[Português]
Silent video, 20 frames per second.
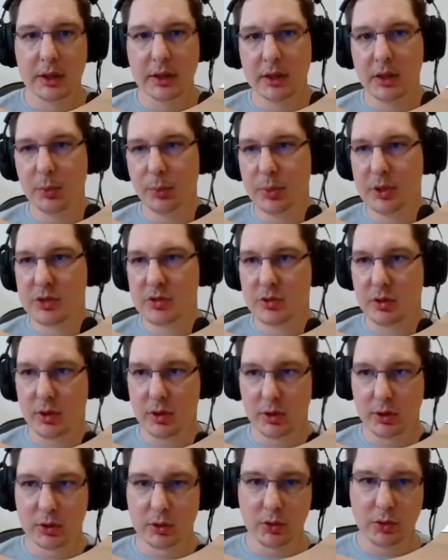Então, pessoal,
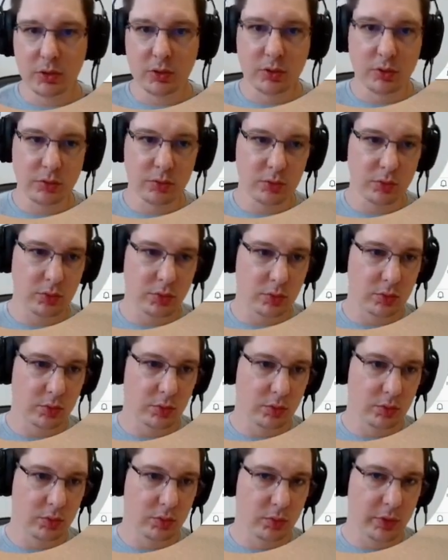eu estou com
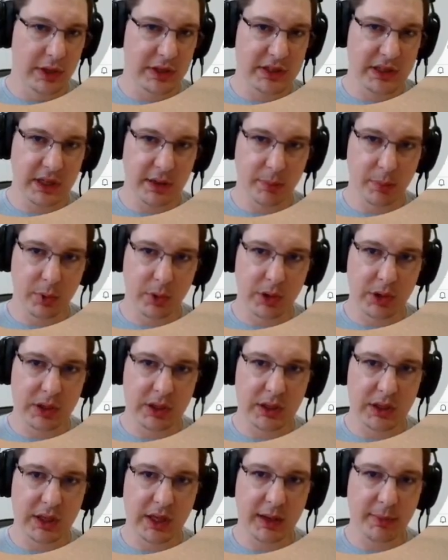um exemplo
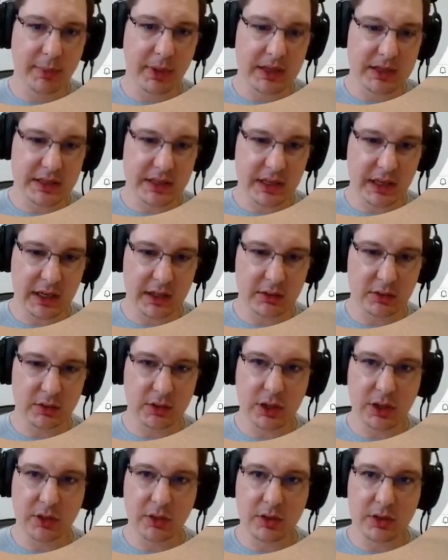aqui que é baseado
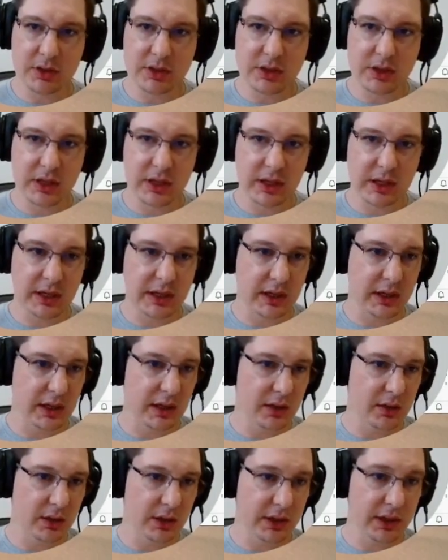na nossa
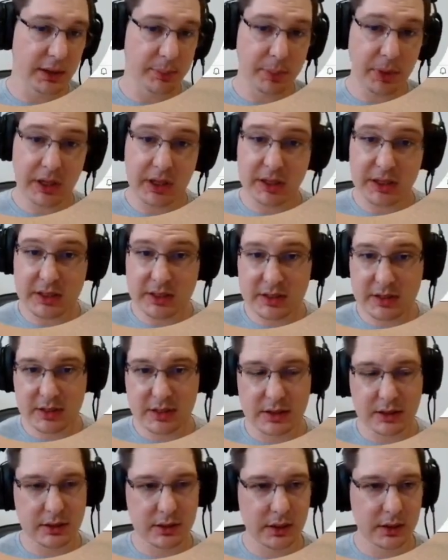aula de APIs.
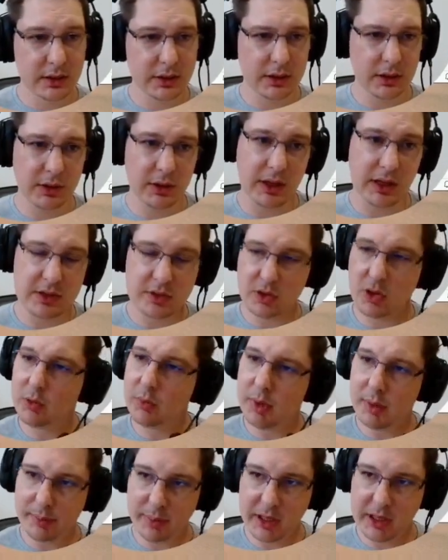Né? Então, ele é só
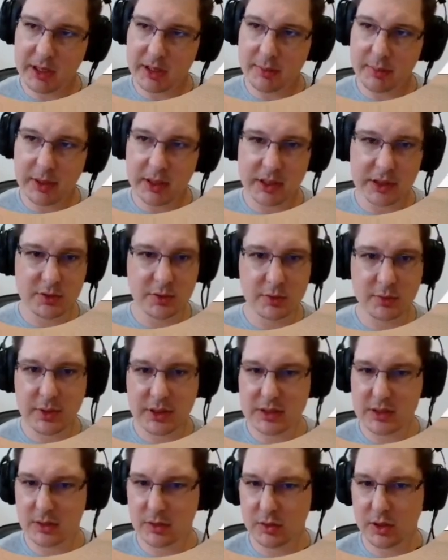uma API mesmo,
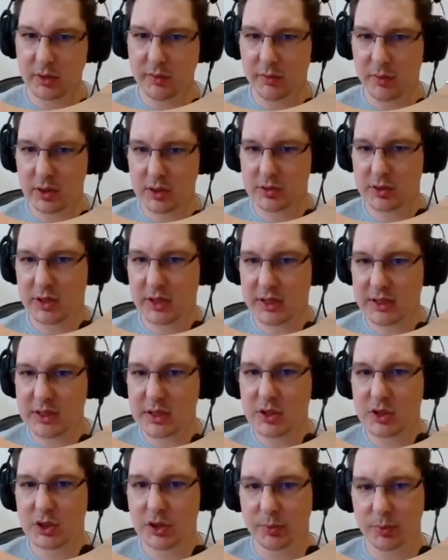mas eu reforço que
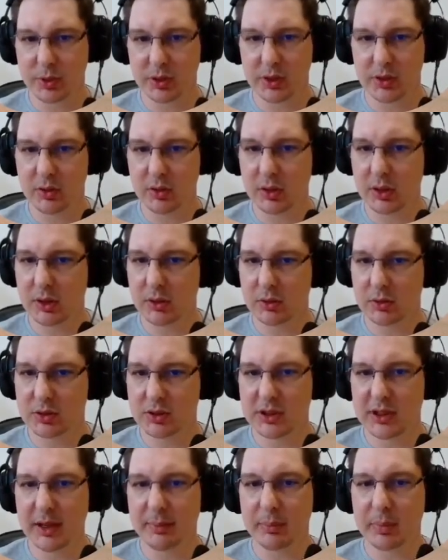esse tipo de conteúdo
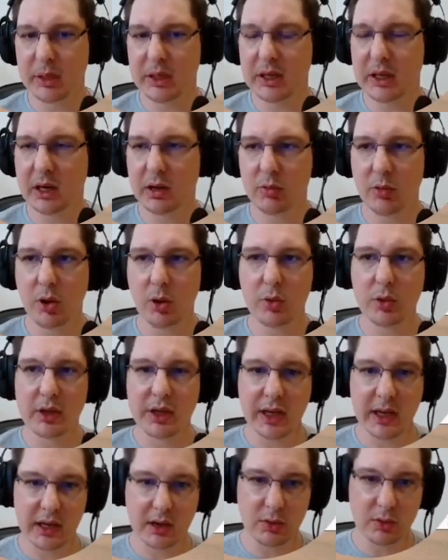se aplica a
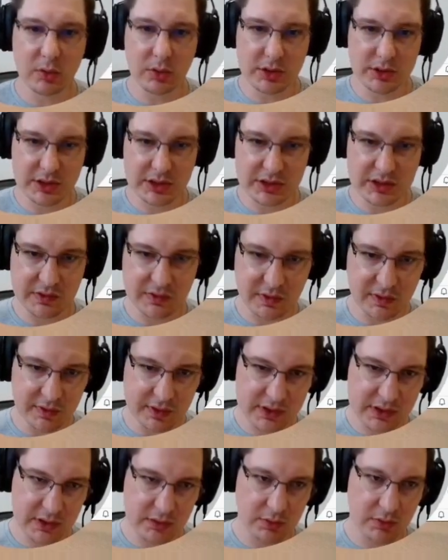qualquer coisa que você for
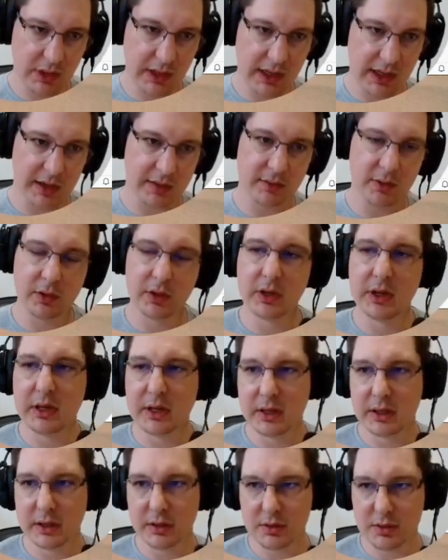fazer com Laravel.
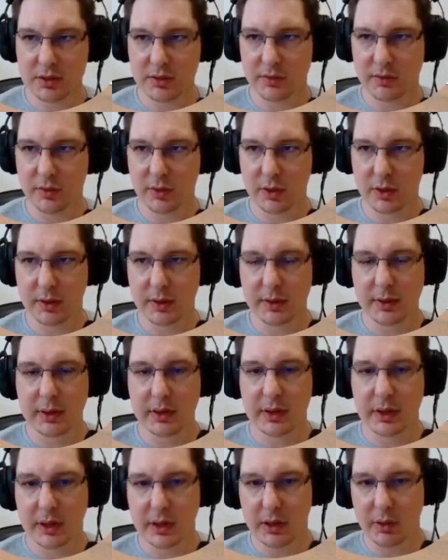Então, se for
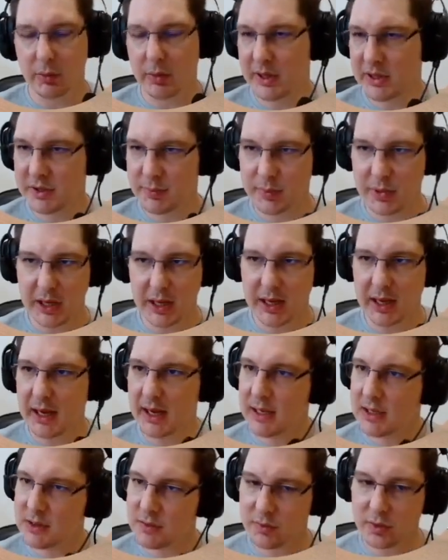é, um
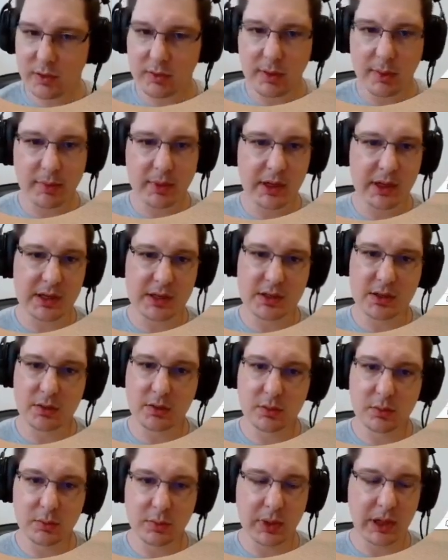SPA, se for uma aplicação
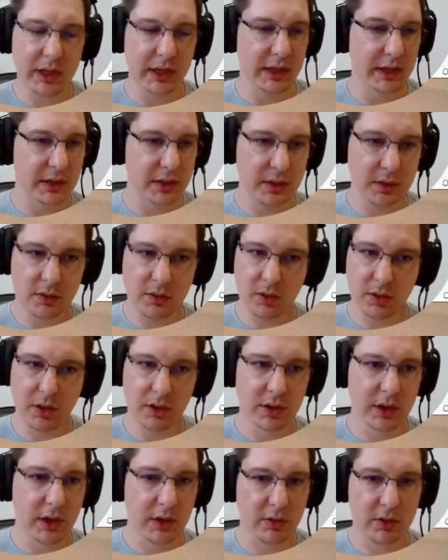com Blade, qualquer
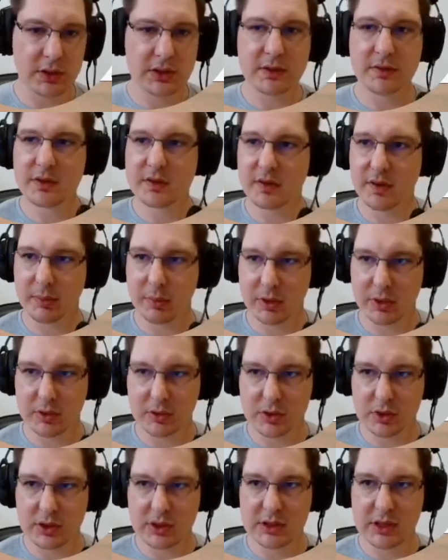outra coisa, você vai poder
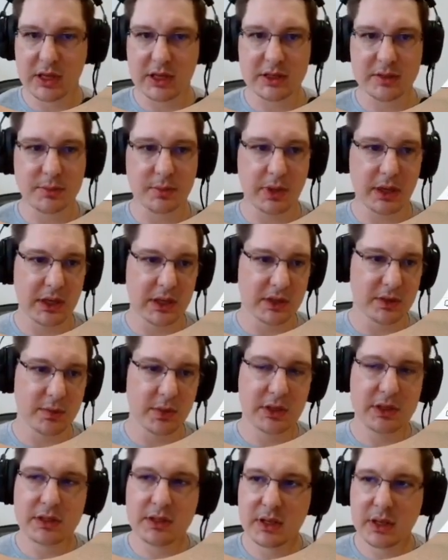utilizar as
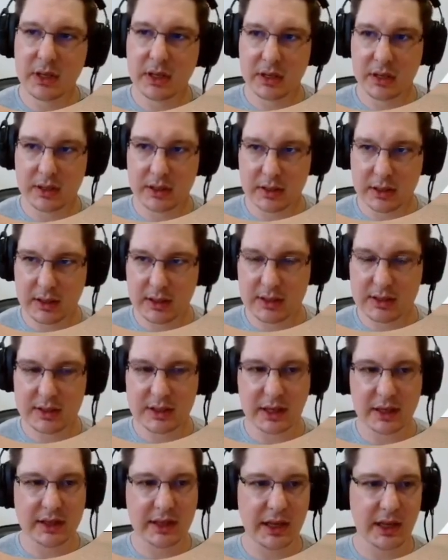mesmas é,
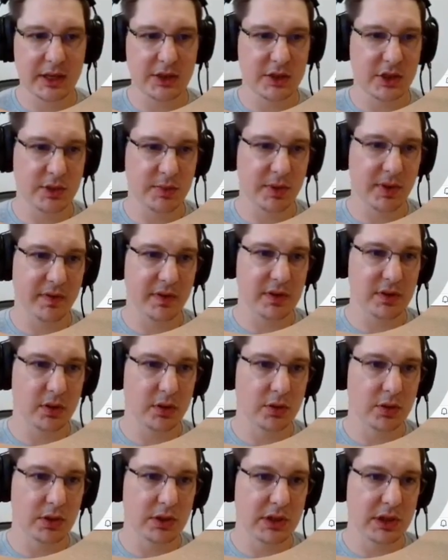estratégias para fazer
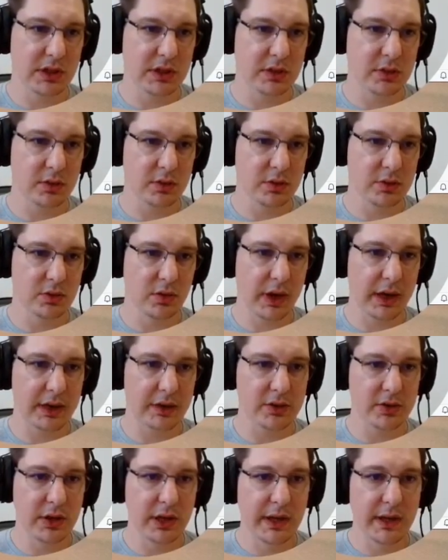autorização de
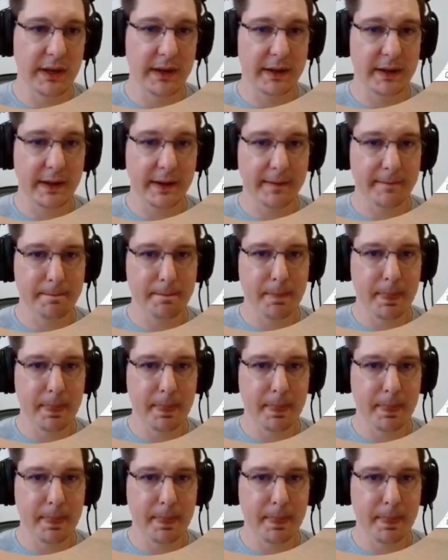usuários. Tá?